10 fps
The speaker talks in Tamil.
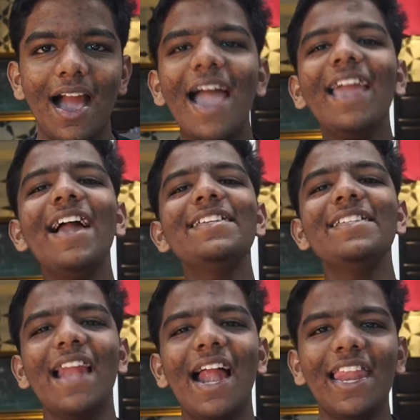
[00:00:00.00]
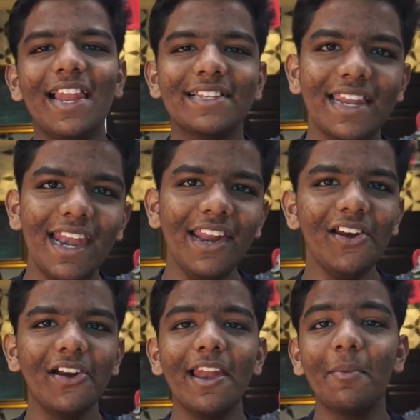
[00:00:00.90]
ஹாய் காய்ஸ் நாளையில் அரசன்
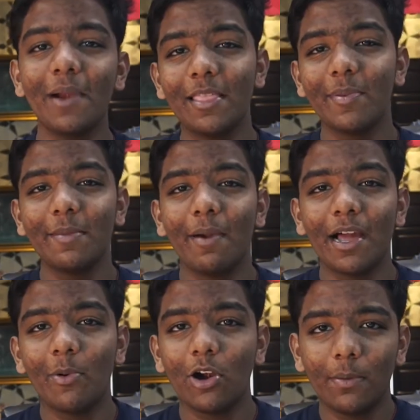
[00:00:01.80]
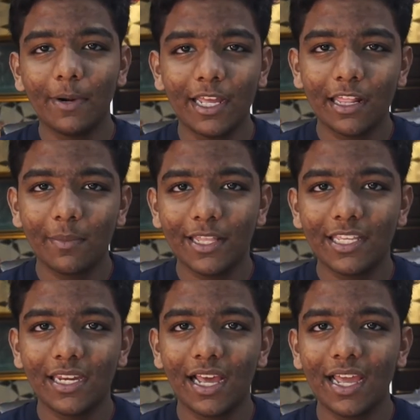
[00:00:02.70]
இன்னைக்குள்ள வீடியோ நம்ம என்னத்தை பற்றி பார்க்க போகிறோம் அப்படிங்கிறது
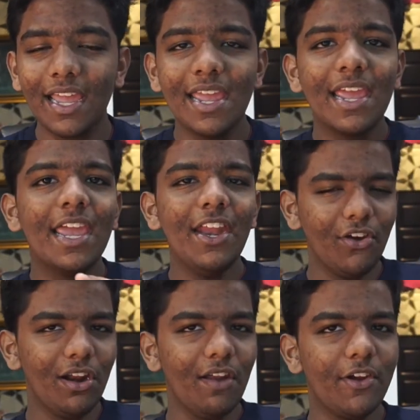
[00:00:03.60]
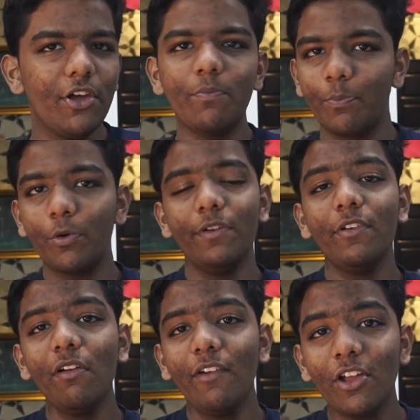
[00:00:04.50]
பார்த்தீங்கன்னாக்க இன்னைக்குள்ள வீடியோ
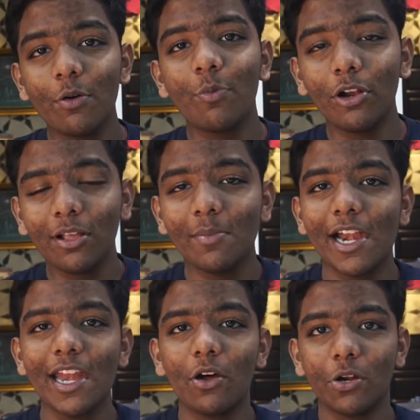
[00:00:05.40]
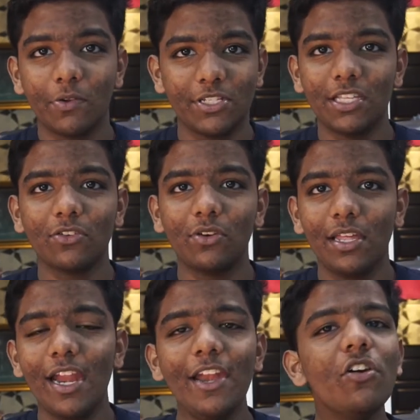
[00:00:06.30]
இன்னைக்குள்ள வீடியோக்கு போகிறதுக்கு முன்னாடி நான் ஒரு விஷயத்த
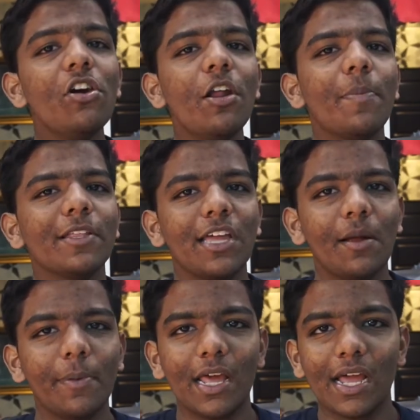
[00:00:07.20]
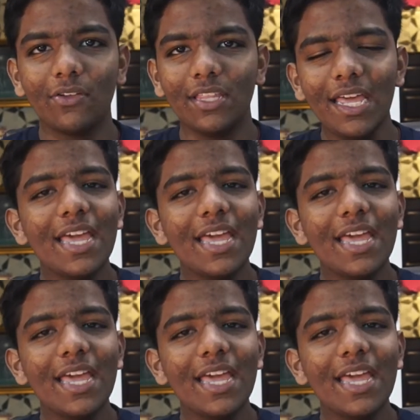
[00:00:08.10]
சொல்லிடுறேன் இன்னைக்குள்ள வீடியோ பார்த்திங்க அப்படின்னாக்கா வந்து